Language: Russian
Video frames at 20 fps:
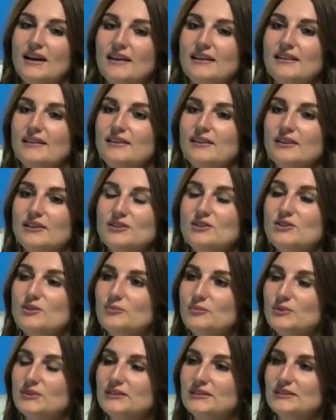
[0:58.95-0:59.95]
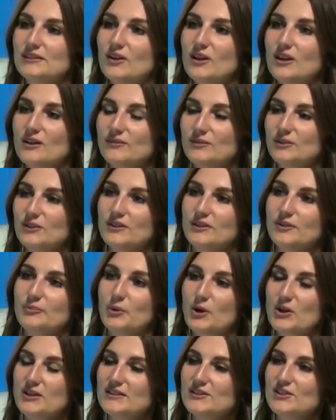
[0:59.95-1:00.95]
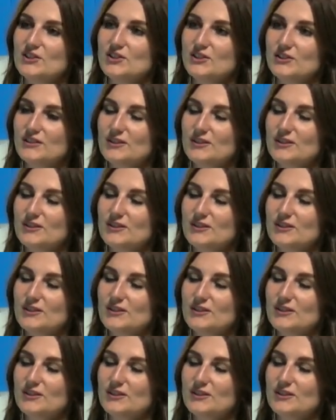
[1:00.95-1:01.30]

И одним из знаковых праздничных